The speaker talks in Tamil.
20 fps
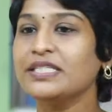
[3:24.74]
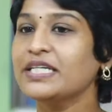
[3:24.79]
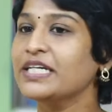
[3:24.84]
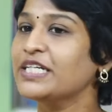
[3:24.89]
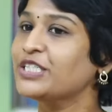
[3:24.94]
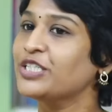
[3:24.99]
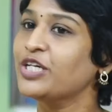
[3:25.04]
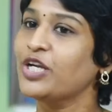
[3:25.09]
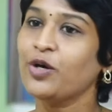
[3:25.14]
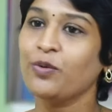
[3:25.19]

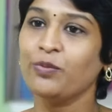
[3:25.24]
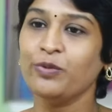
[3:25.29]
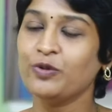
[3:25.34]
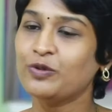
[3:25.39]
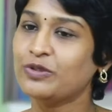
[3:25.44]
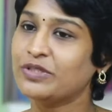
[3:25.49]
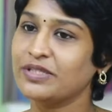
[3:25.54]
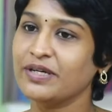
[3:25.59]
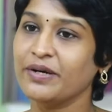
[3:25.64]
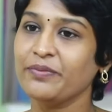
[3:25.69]
செக்ஷுவல்
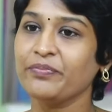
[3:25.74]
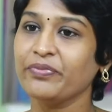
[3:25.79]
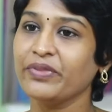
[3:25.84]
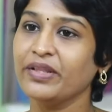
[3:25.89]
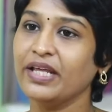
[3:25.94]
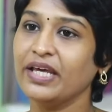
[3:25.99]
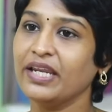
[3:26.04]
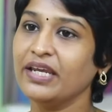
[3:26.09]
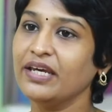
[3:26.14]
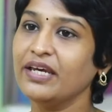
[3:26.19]
அப்யூஸ் தான்
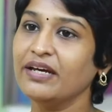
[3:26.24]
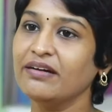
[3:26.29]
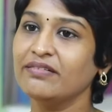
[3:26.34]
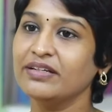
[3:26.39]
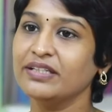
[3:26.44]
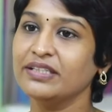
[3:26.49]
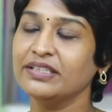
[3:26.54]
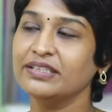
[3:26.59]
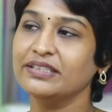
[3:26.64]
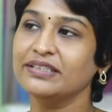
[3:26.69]
நிறைய
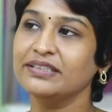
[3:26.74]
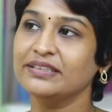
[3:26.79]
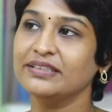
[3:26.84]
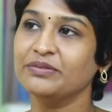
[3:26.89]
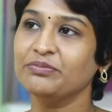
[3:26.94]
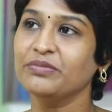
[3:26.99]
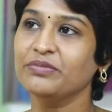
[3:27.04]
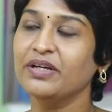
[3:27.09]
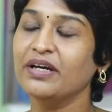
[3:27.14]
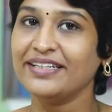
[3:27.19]
வந்து
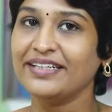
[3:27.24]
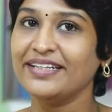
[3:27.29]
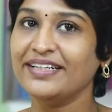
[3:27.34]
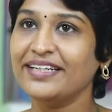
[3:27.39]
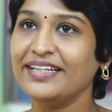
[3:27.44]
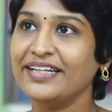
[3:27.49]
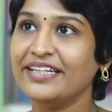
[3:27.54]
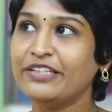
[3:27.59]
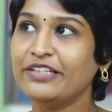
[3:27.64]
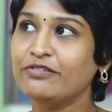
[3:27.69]

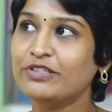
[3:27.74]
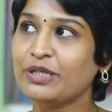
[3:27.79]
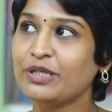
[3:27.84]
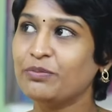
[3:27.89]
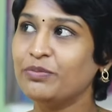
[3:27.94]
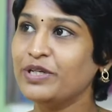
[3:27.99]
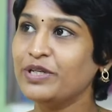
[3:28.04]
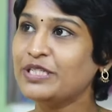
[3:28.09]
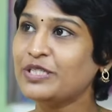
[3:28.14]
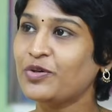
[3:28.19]
ரிலேட்டிவ்ஸ்
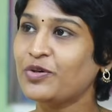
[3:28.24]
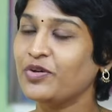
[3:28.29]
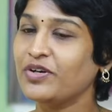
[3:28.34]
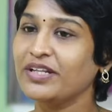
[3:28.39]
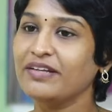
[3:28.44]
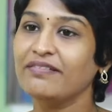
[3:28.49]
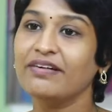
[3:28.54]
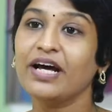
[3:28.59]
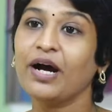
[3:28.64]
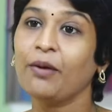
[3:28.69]
அப்படின்னு
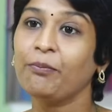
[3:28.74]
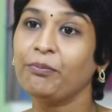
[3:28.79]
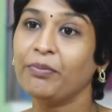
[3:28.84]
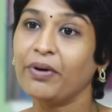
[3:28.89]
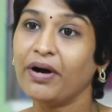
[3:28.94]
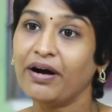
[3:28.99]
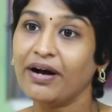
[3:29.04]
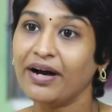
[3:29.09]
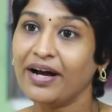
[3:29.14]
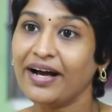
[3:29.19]
சொல்கிறத விட
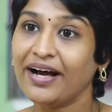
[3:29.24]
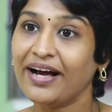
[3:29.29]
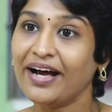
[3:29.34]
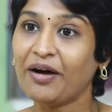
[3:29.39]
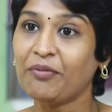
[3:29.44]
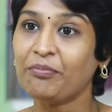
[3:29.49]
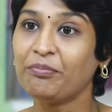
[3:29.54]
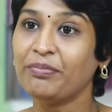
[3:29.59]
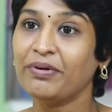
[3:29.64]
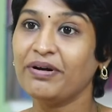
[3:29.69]
அப்பா
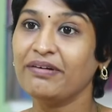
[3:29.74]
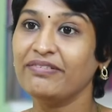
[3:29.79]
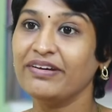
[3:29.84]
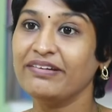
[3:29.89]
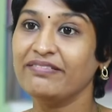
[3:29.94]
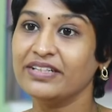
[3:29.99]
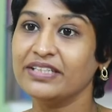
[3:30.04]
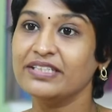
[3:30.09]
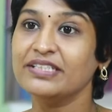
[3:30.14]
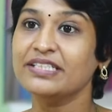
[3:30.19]

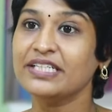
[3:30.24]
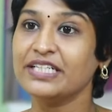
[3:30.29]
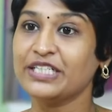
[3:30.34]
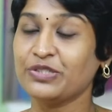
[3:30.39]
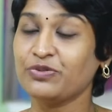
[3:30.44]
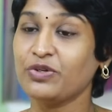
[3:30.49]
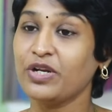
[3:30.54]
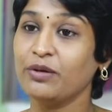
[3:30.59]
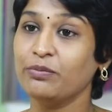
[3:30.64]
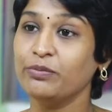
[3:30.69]
அப்பாவே வந்து
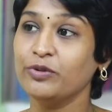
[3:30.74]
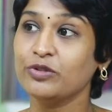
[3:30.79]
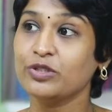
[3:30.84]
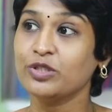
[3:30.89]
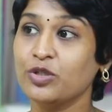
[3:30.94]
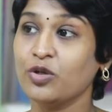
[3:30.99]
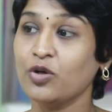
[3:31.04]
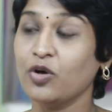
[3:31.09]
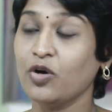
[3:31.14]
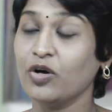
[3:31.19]
செக்ஷுவல் அப்யூஸ்